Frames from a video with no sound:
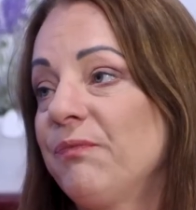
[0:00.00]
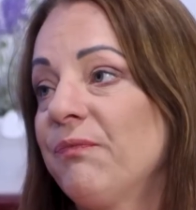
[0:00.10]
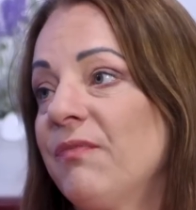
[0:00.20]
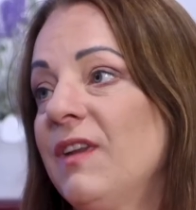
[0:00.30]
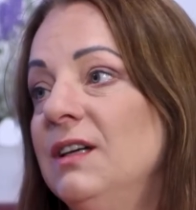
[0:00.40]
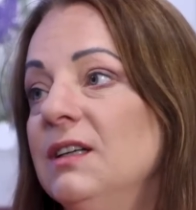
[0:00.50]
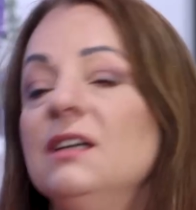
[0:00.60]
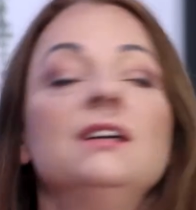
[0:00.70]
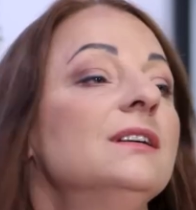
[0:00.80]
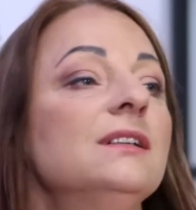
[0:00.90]
że
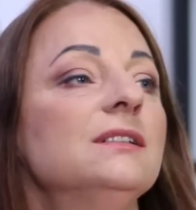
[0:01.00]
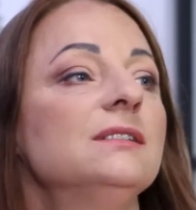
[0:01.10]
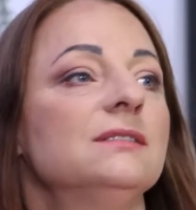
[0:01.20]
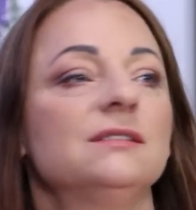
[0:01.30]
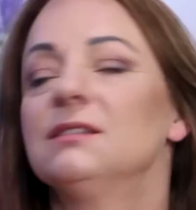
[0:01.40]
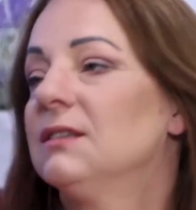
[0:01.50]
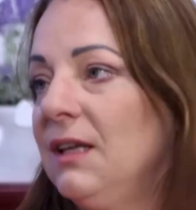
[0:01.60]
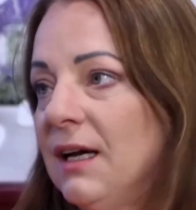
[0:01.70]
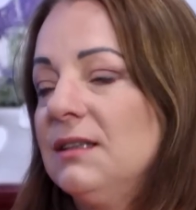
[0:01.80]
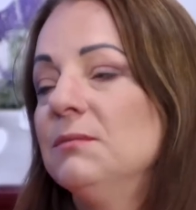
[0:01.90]
bardziej uczula,
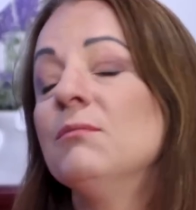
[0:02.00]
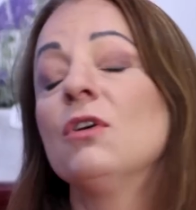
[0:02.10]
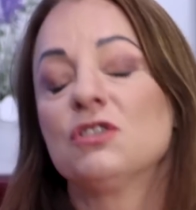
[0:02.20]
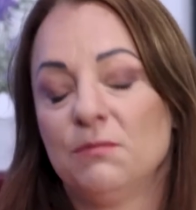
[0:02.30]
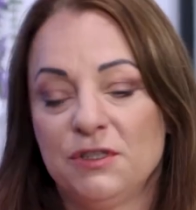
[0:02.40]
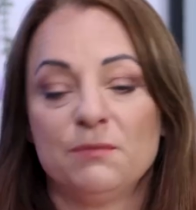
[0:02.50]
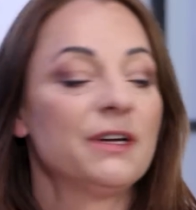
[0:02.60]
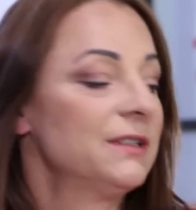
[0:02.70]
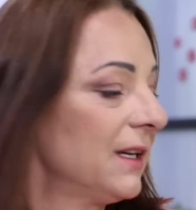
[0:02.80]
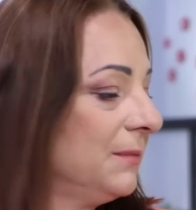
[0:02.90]
może tak, bardziej uczula. może być
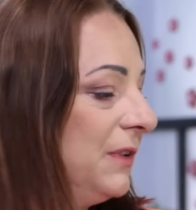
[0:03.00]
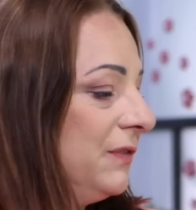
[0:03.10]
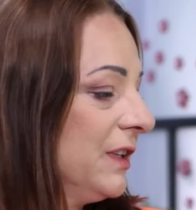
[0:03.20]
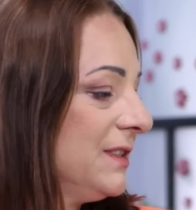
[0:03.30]
dobrze. Tak,